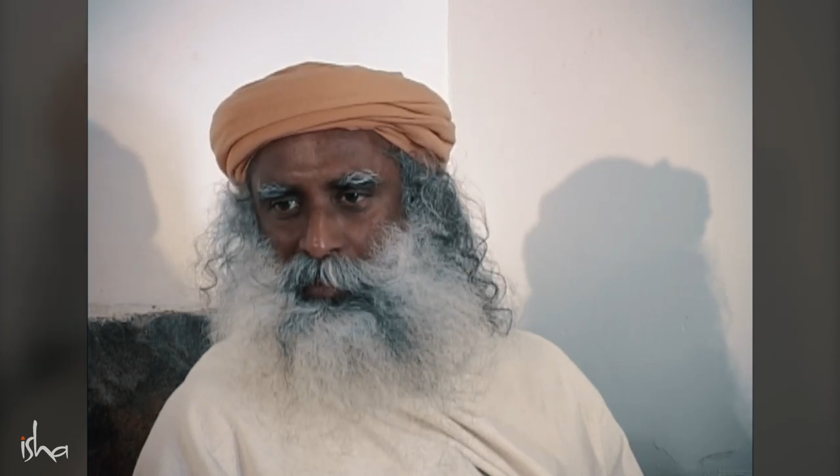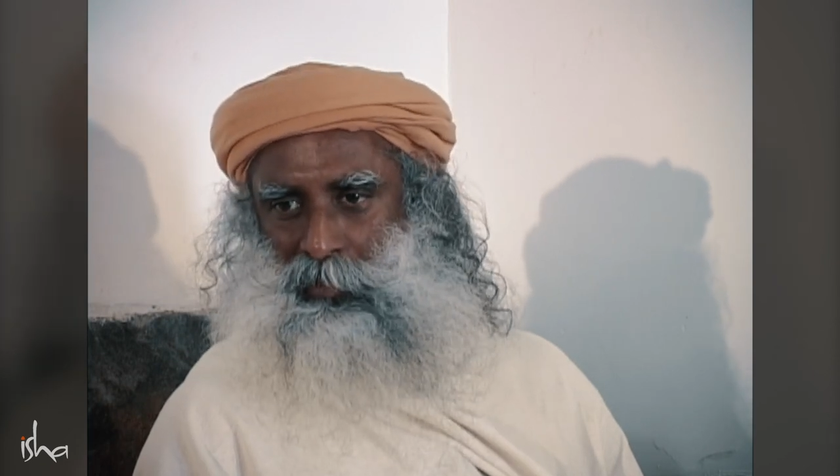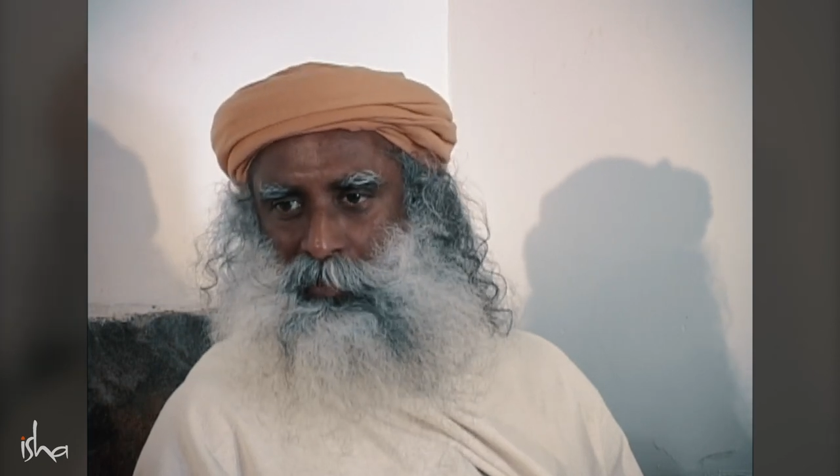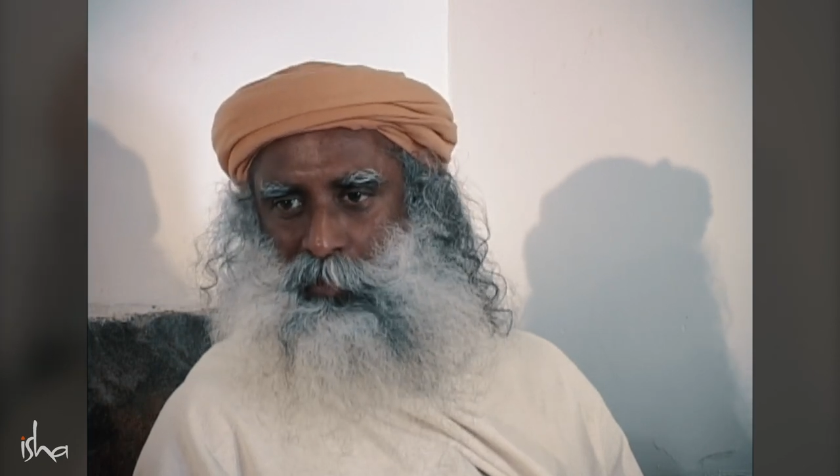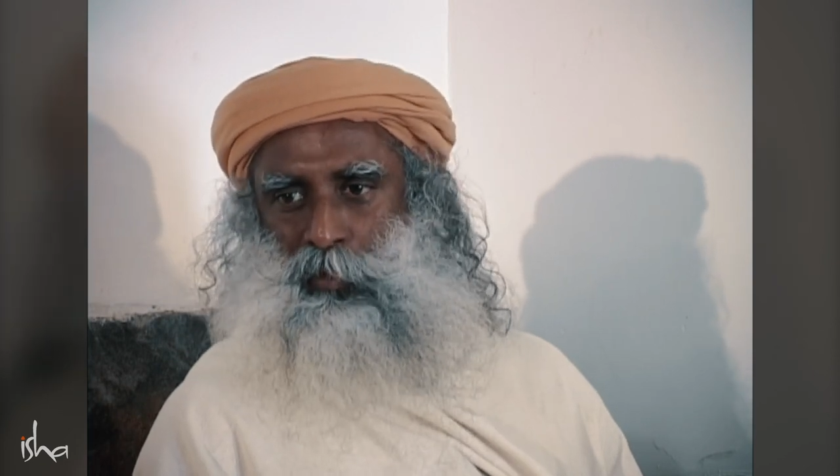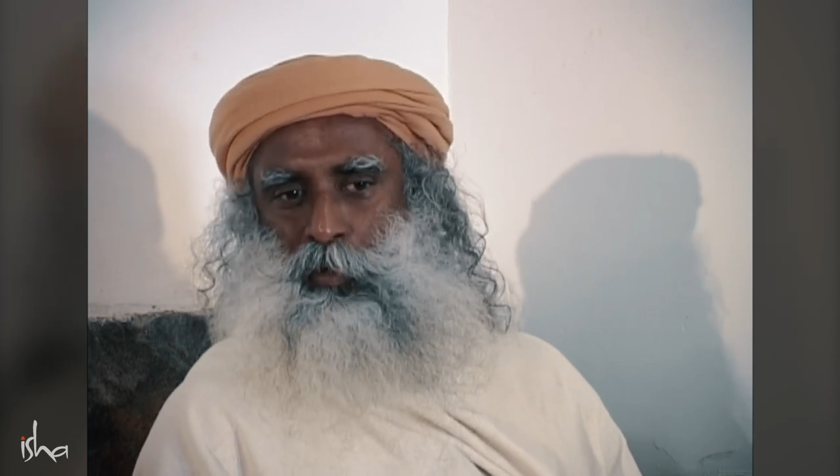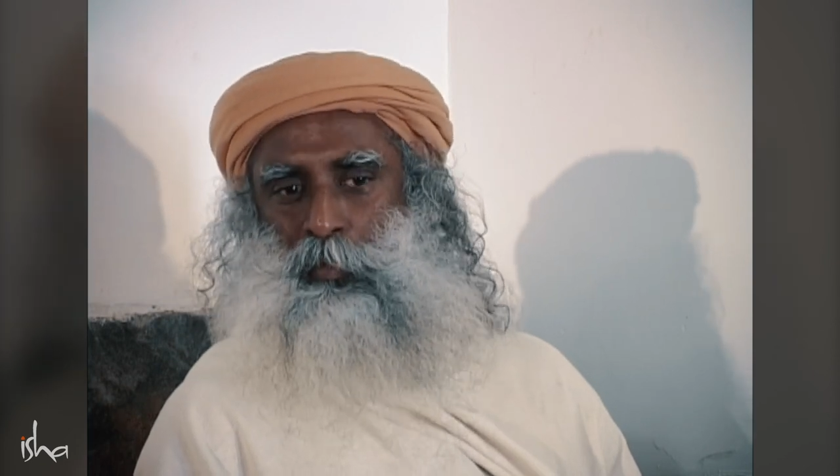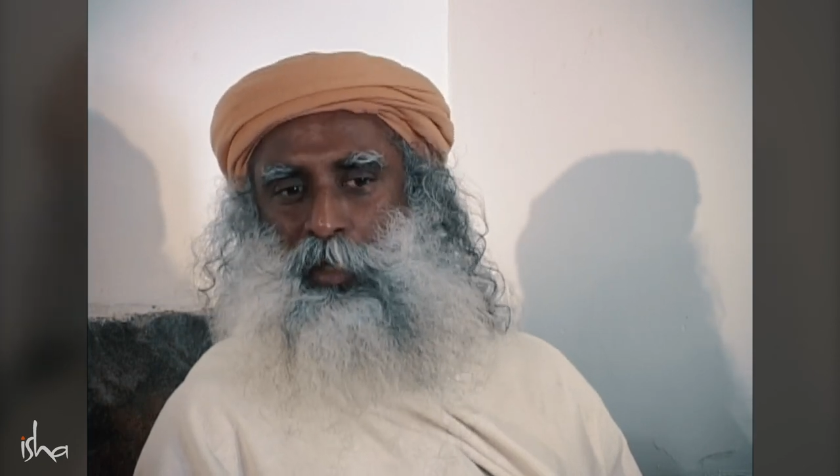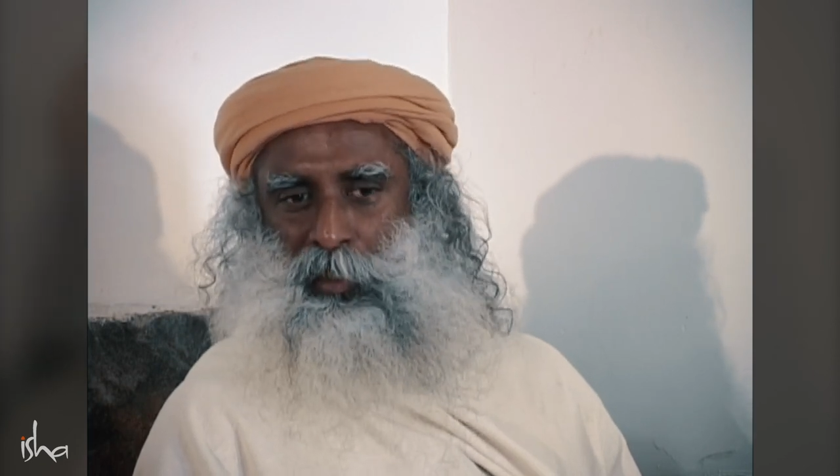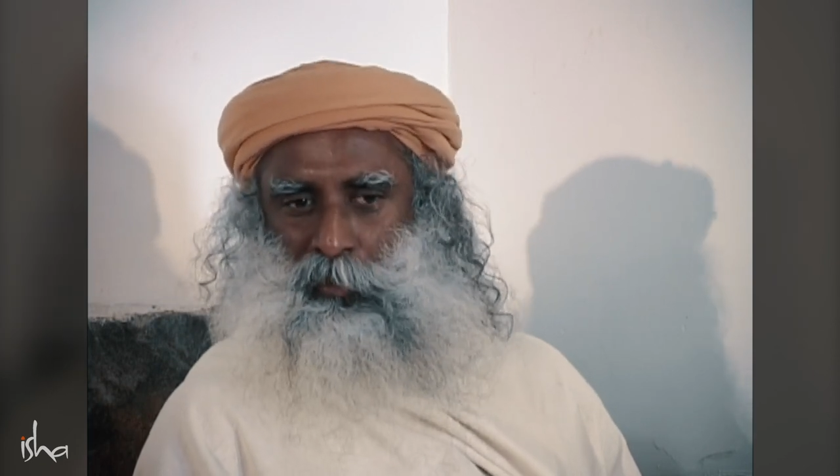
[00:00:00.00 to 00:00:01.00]
você
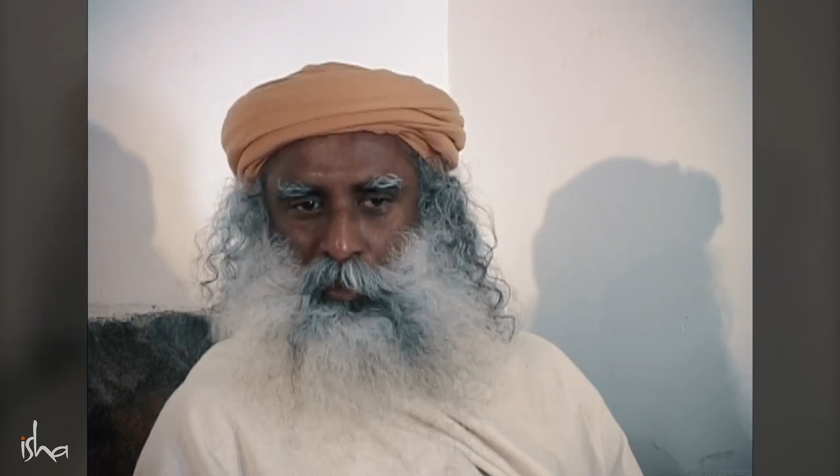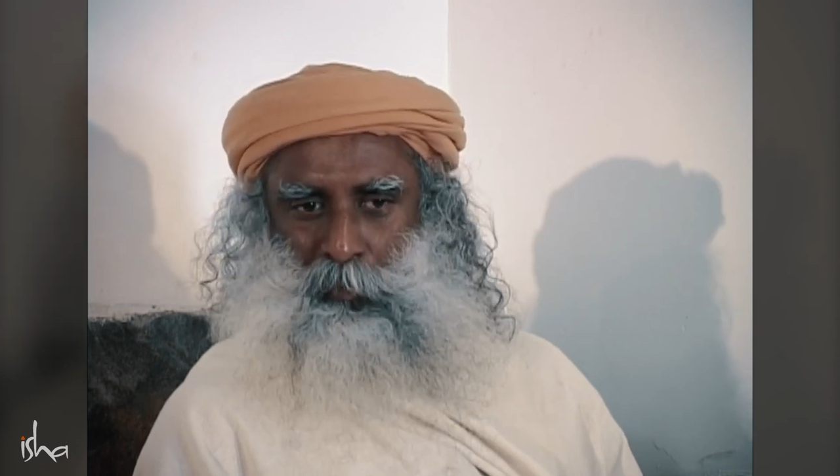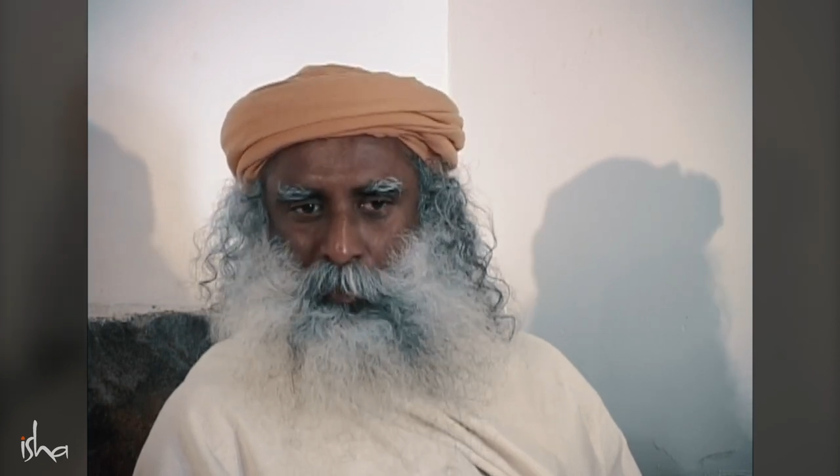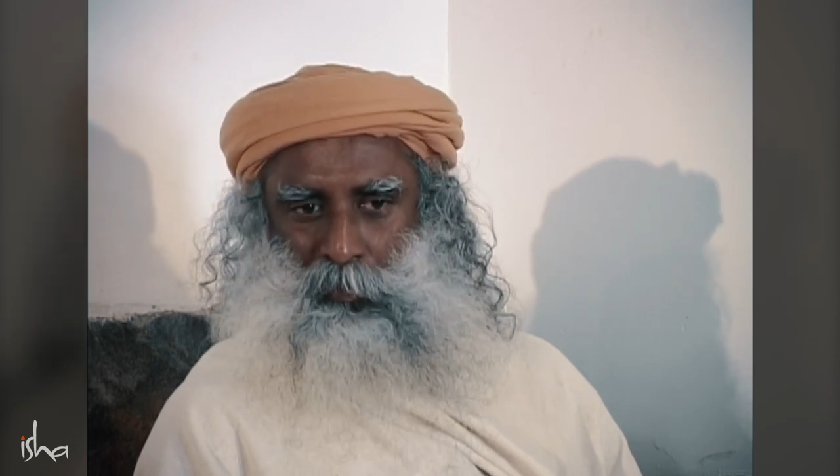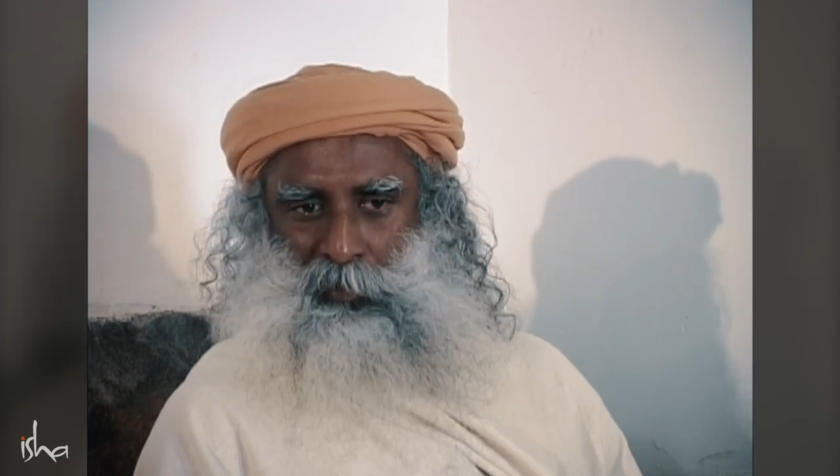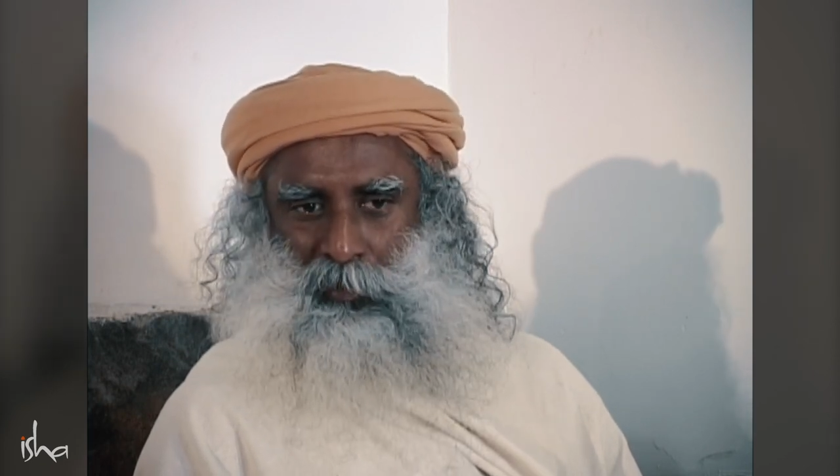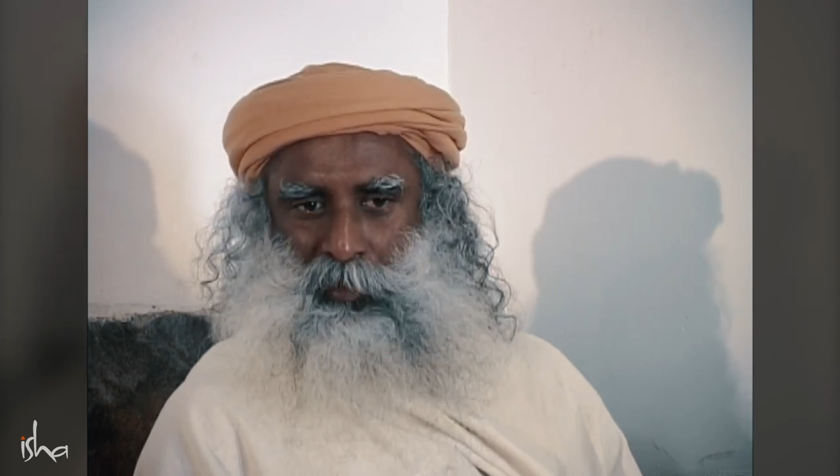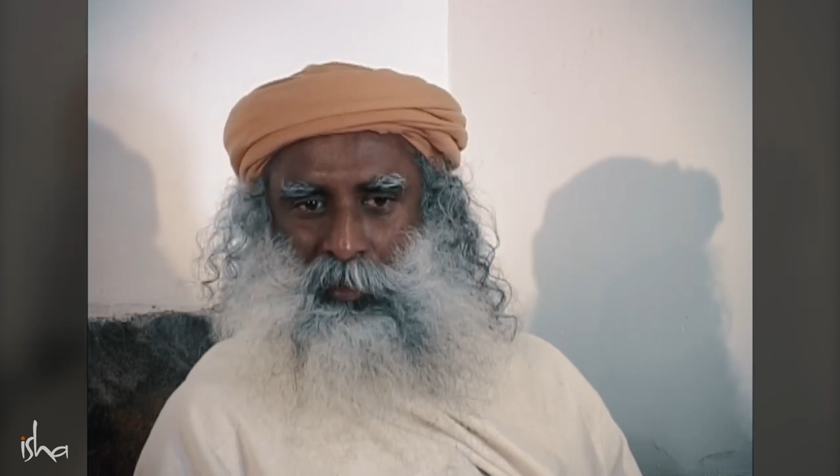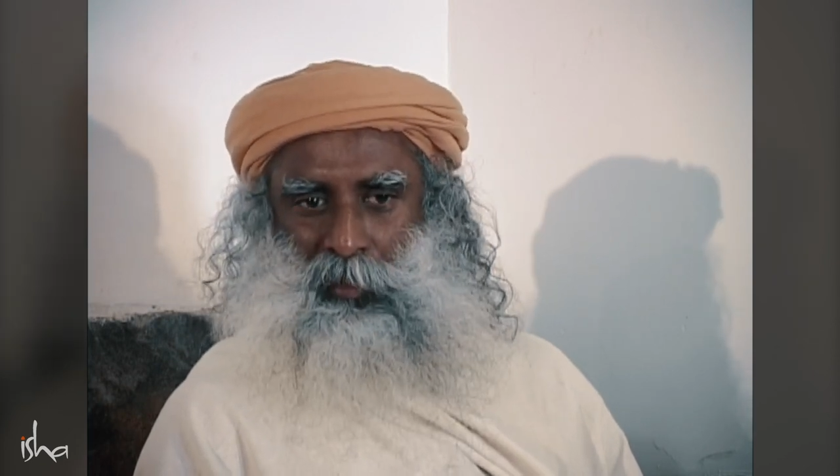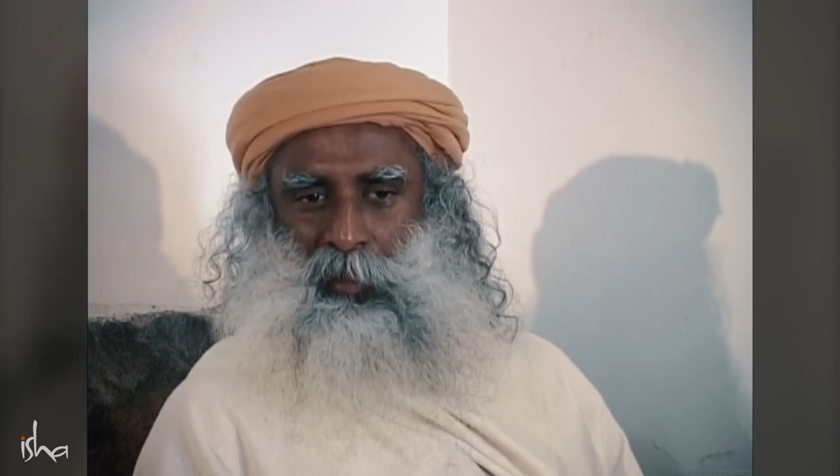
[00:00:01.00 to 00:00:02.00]
seguirá atrás dessas
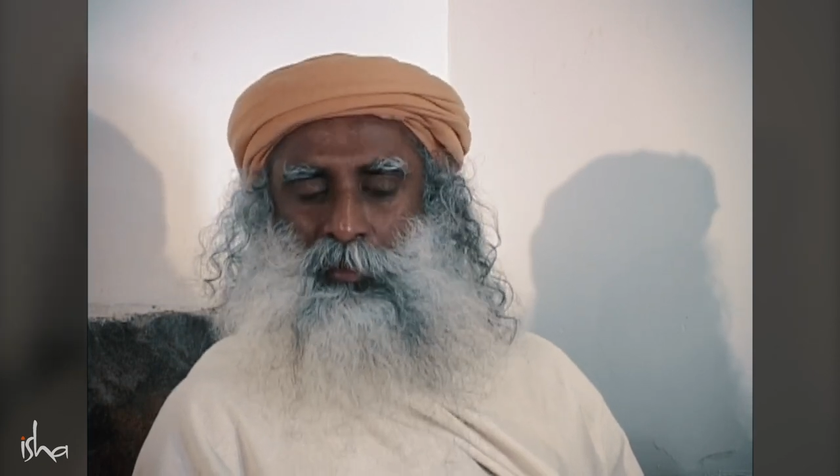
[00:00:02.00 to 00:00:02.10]
pessoas.